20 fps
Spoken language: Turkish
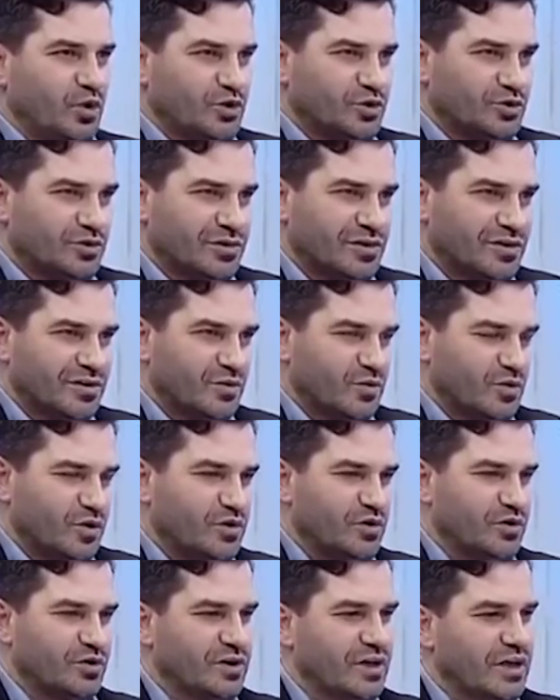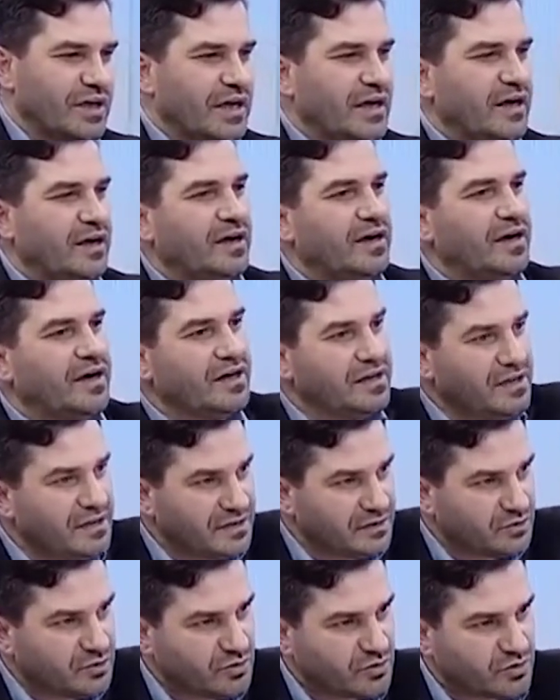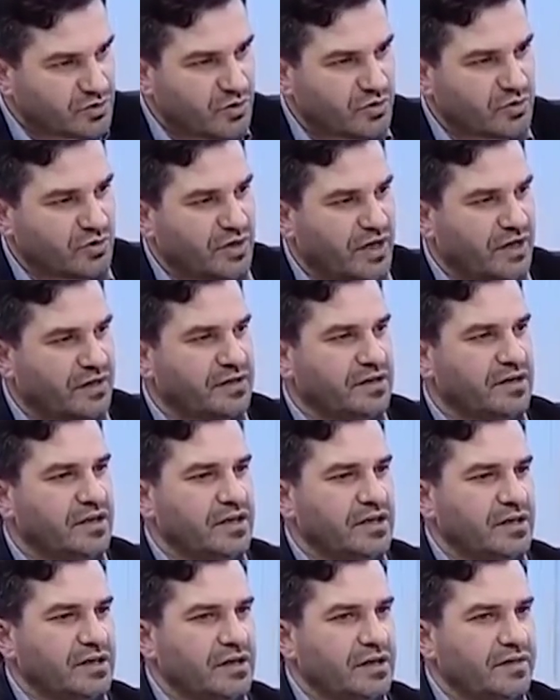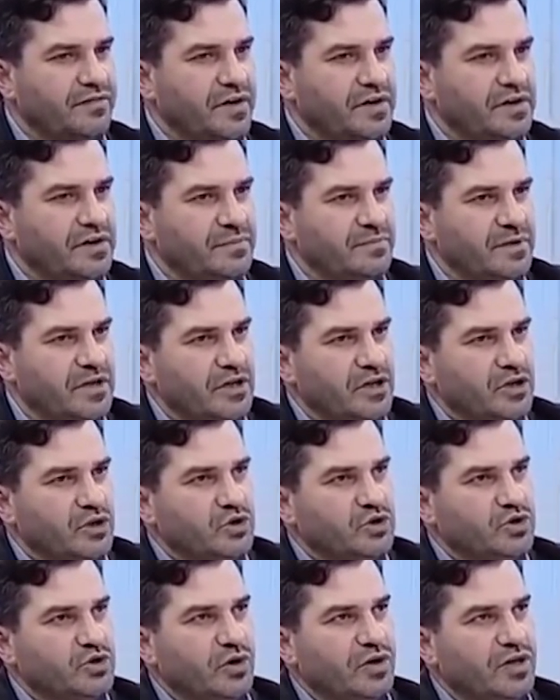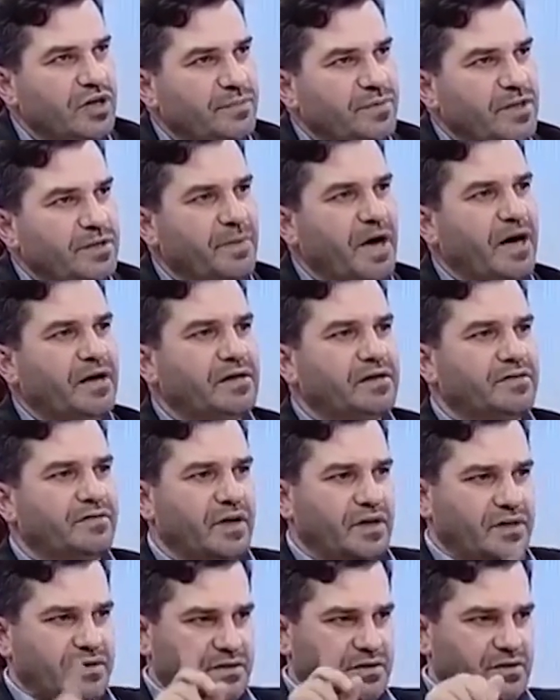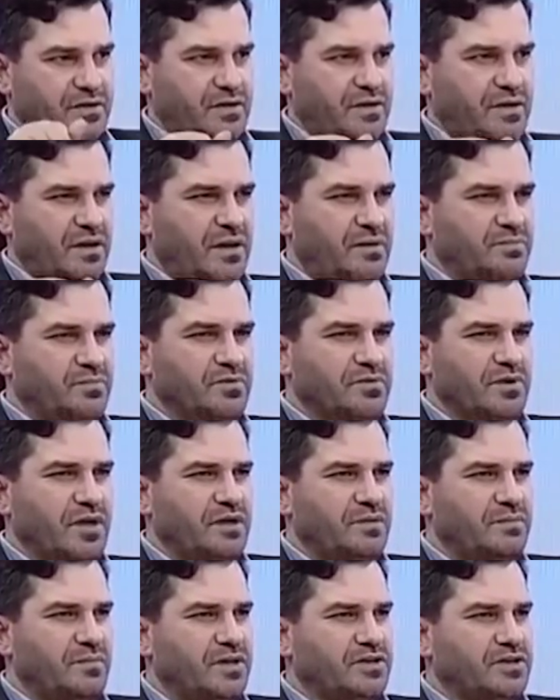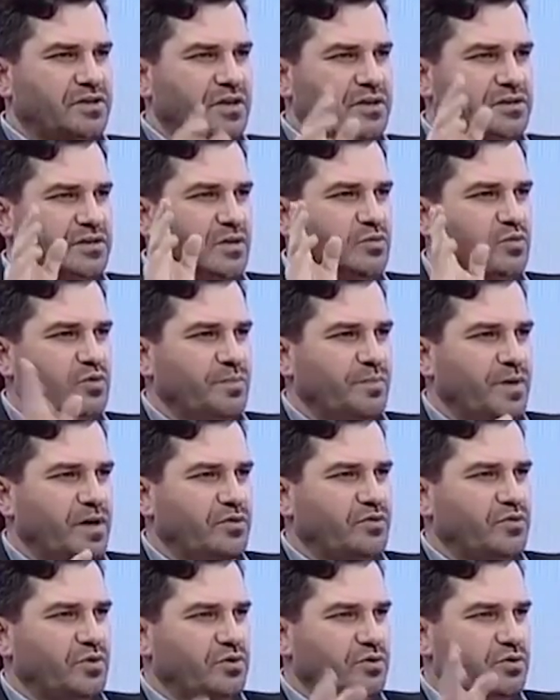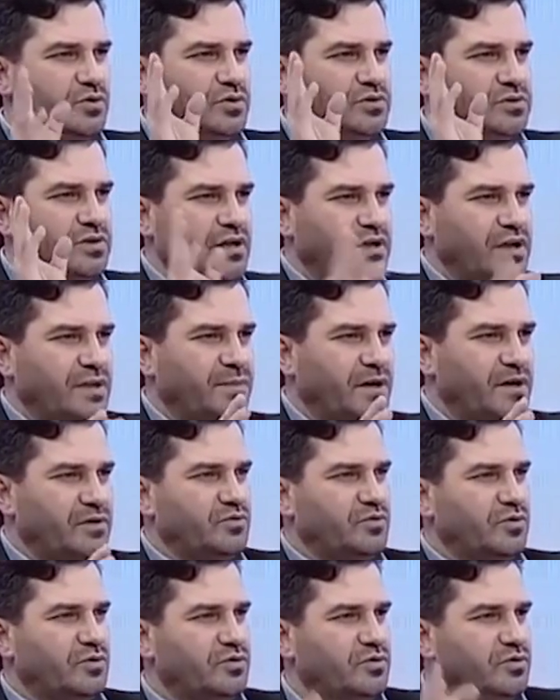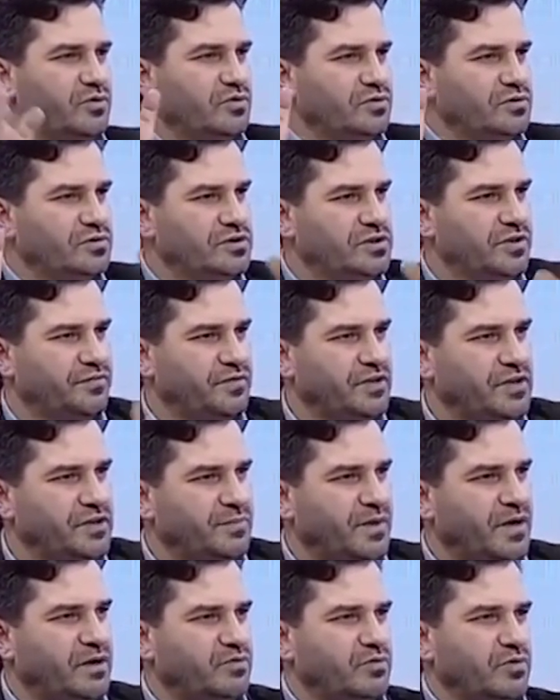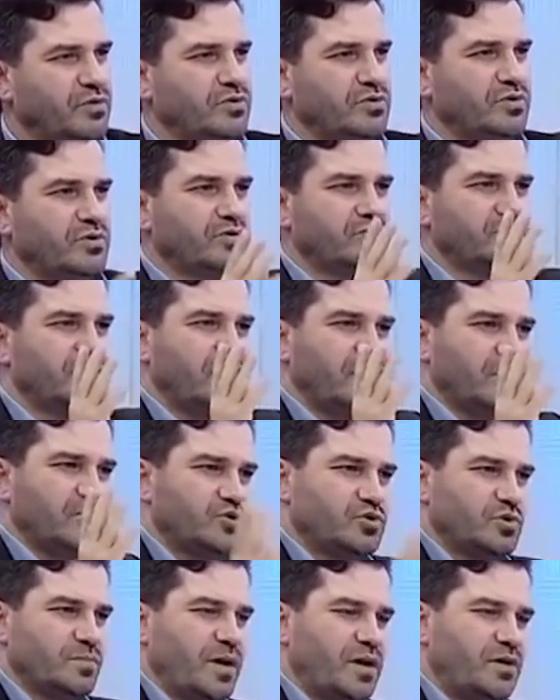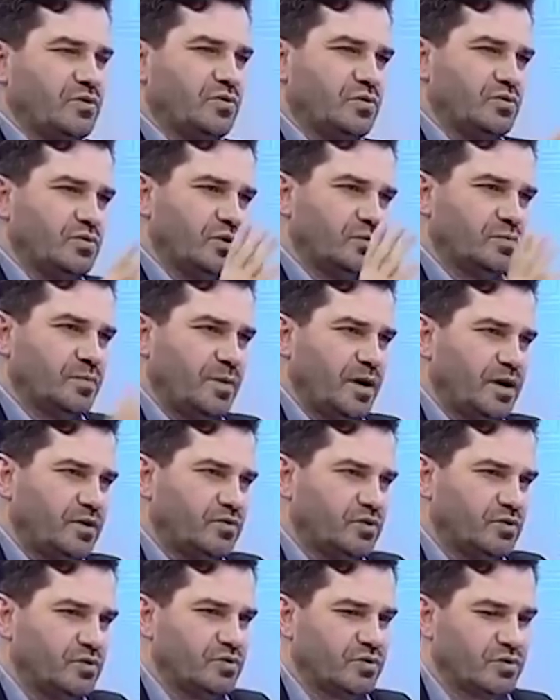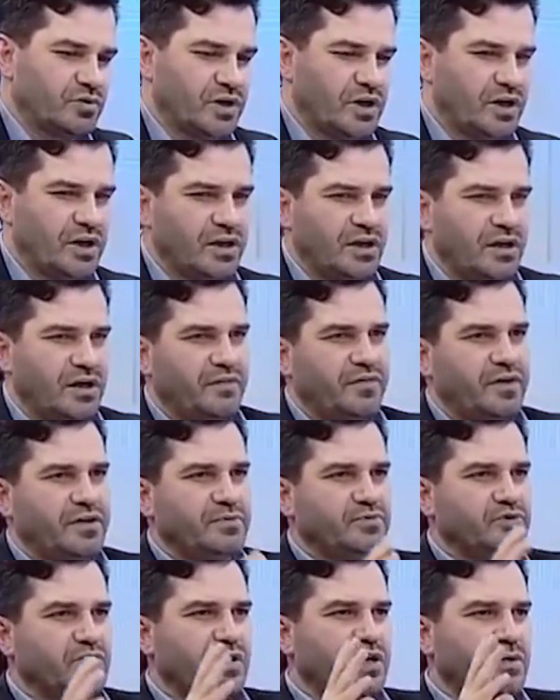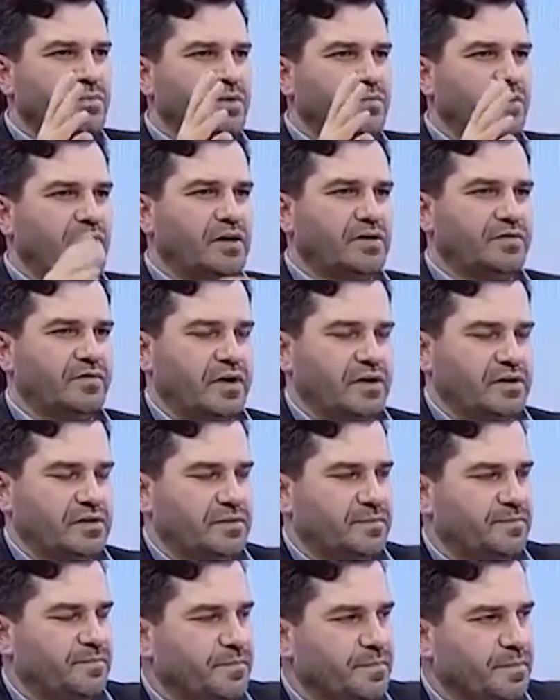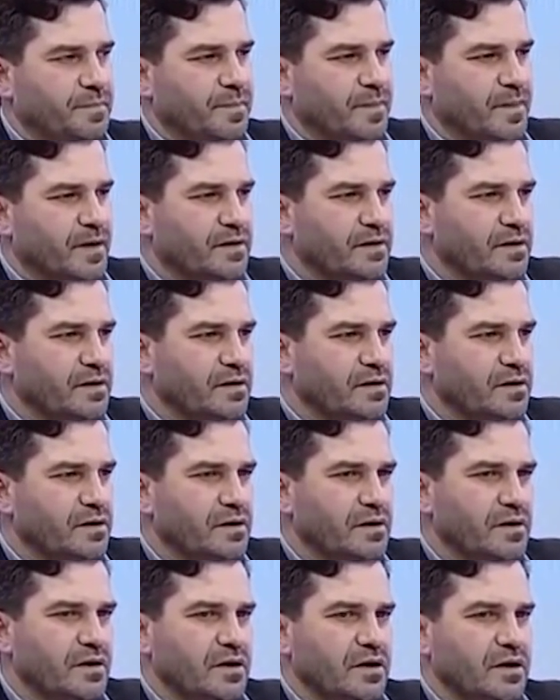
oyun, oyun. Aynı tür sorular efendim şöyle bir bank var. Bunların başında tavuk bank oluyor, dana bank oluyor, çiftlik bank oluyor, şu bank oluyor, bu bank oluyor. Efendim şöyle bir bank var. İyi.